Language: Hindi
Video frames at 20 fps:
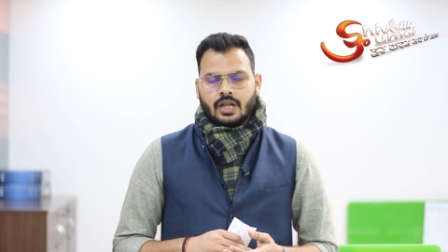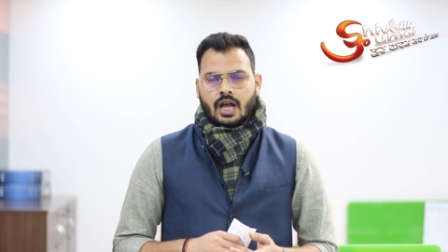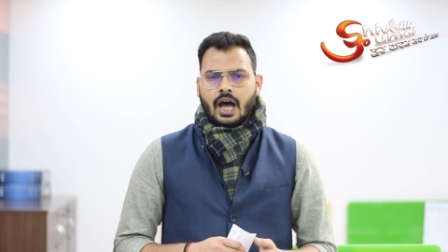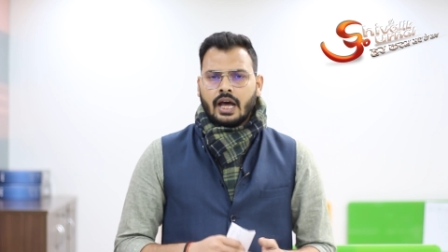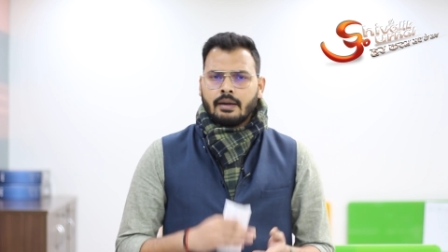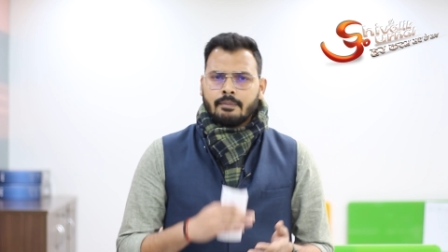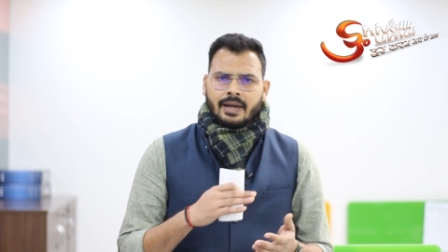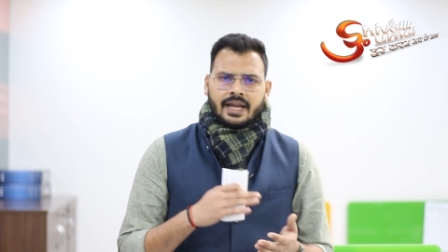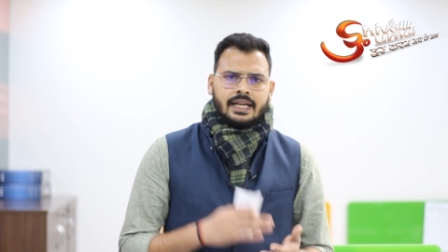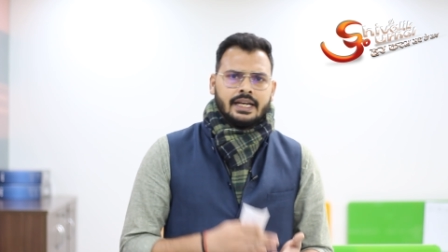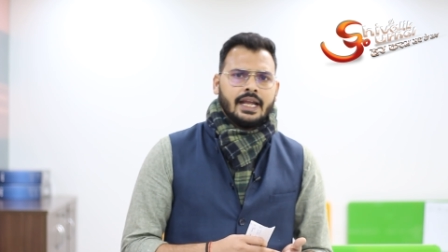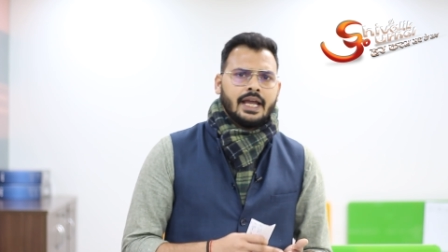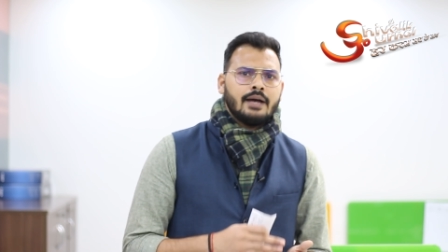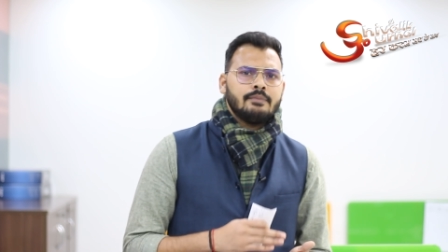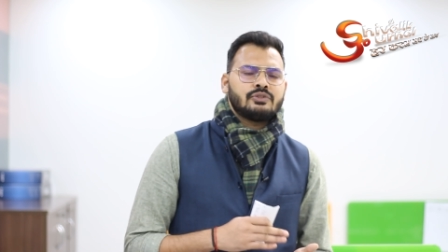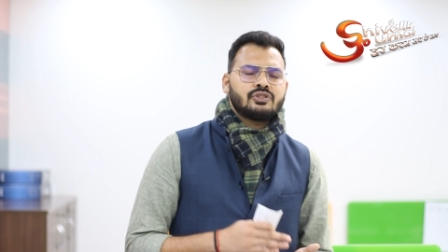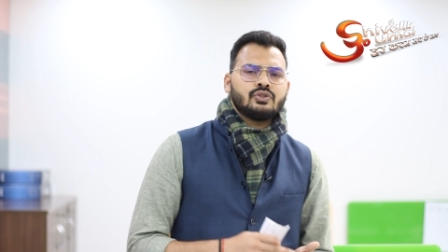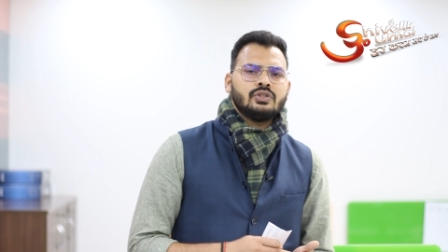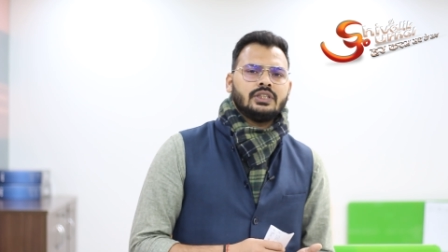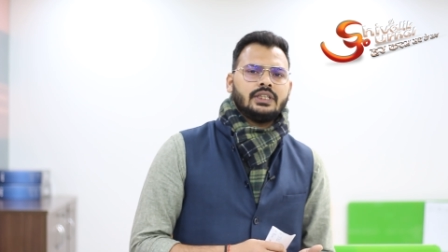हर महीने
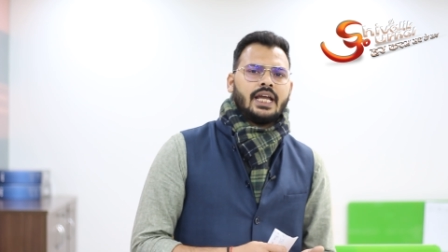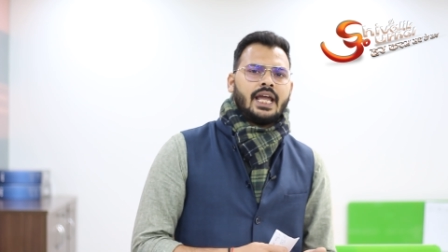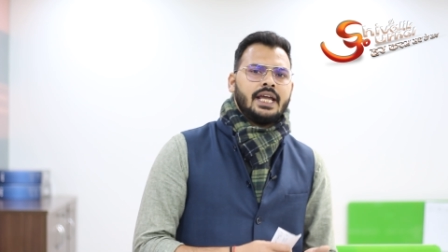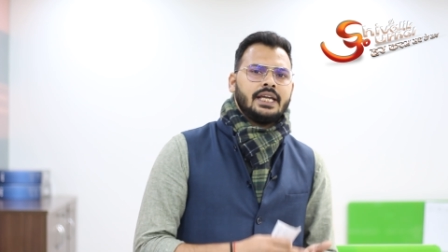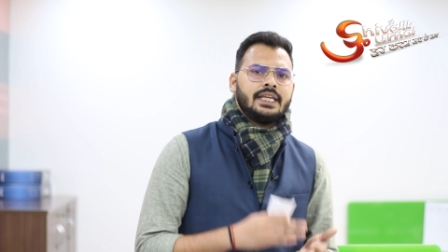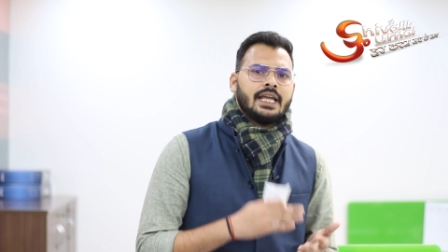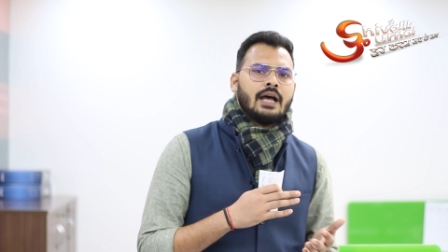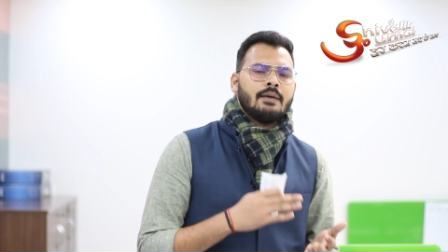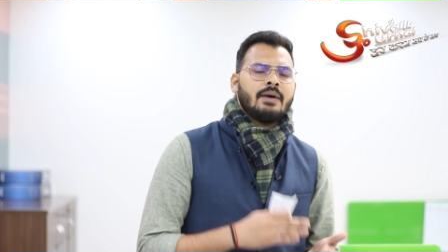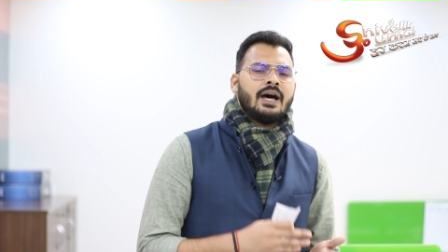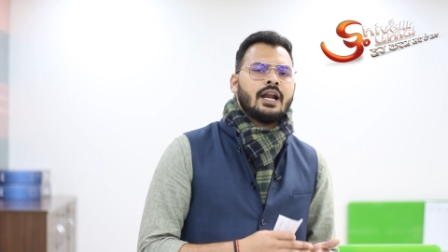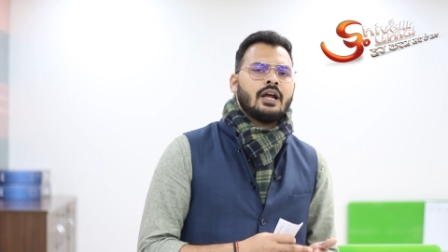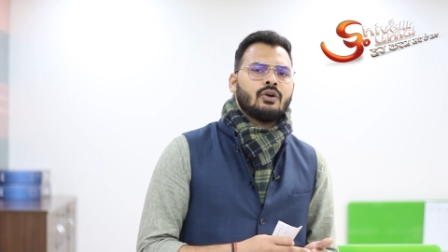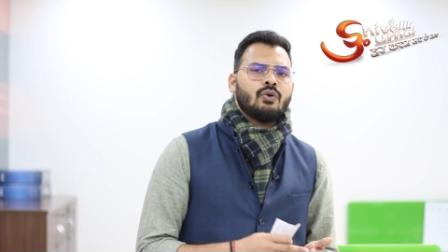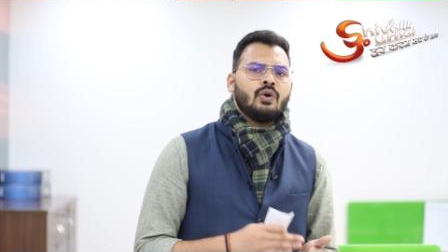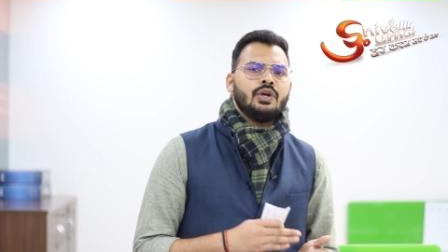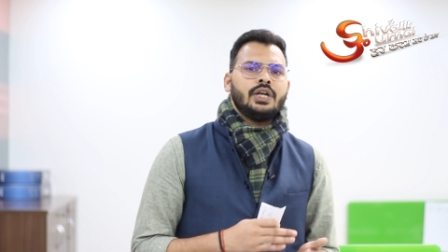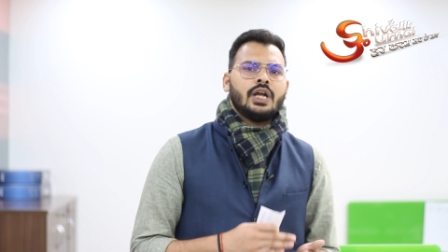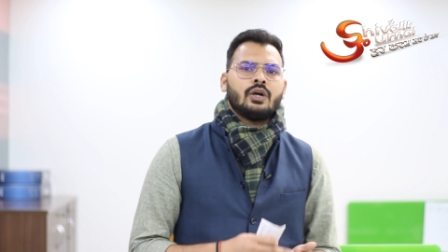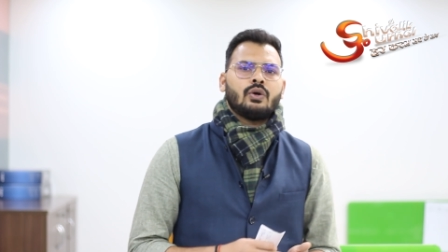हम सुनते हैं कि हमारा
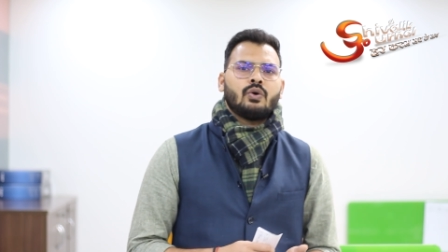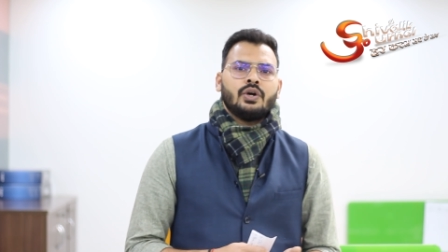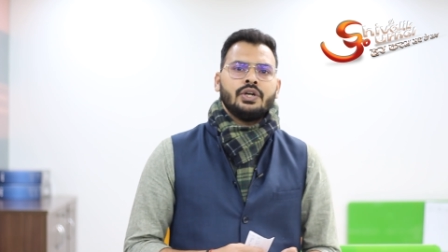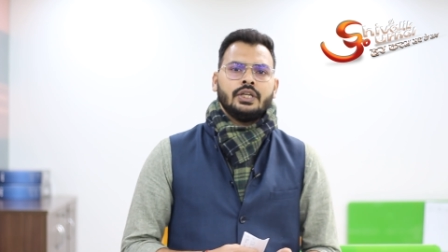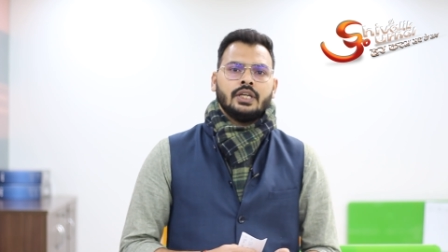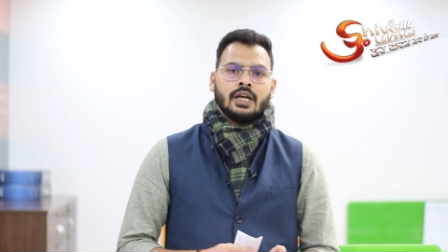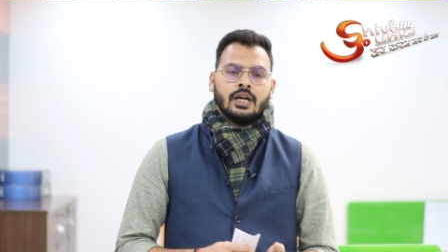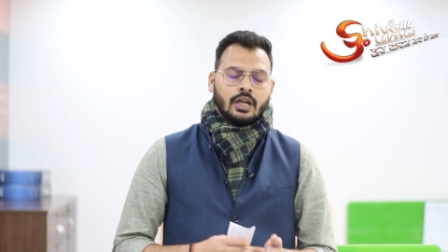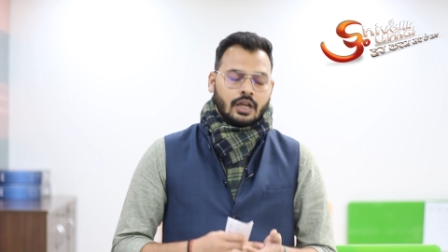कोई ना कोई